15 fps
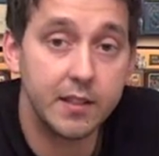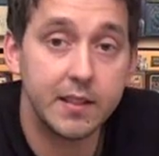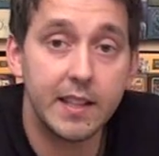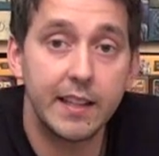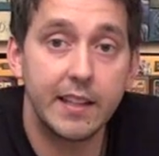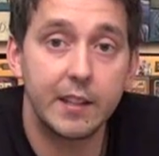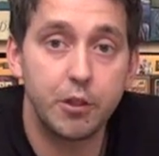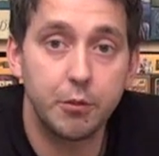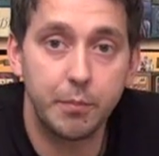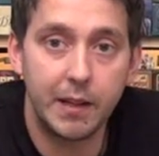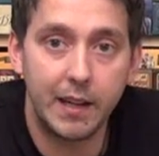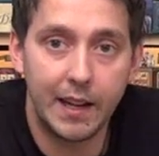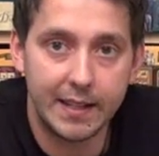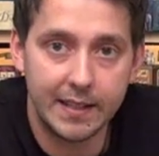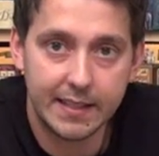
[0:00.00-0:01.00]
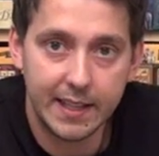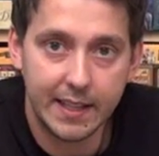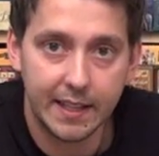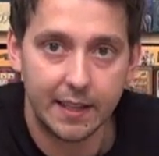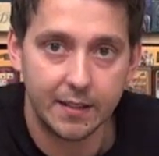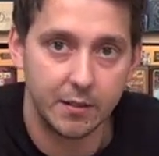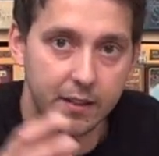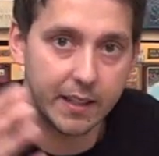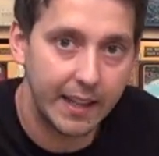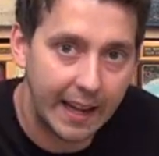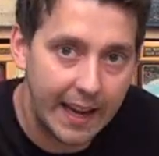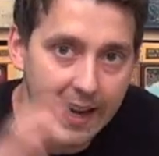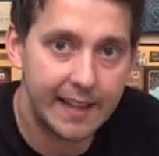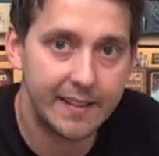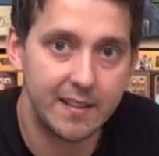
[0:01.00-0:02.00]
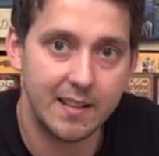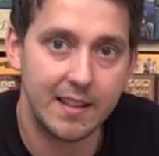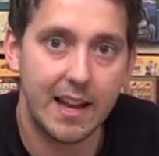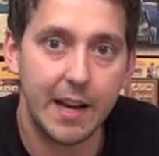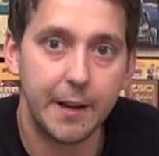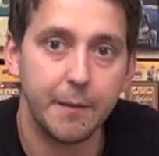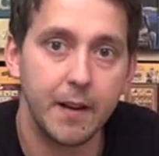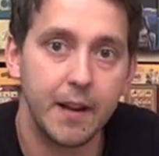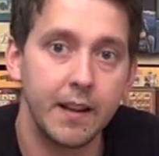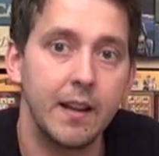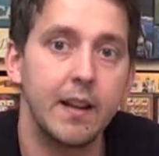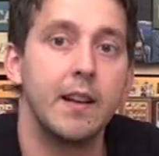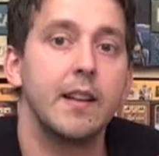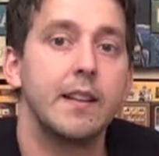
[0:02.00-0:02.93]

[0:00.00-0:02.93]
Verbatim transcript: ist dann das Spiel an sich. Also die Regeln sind einfach.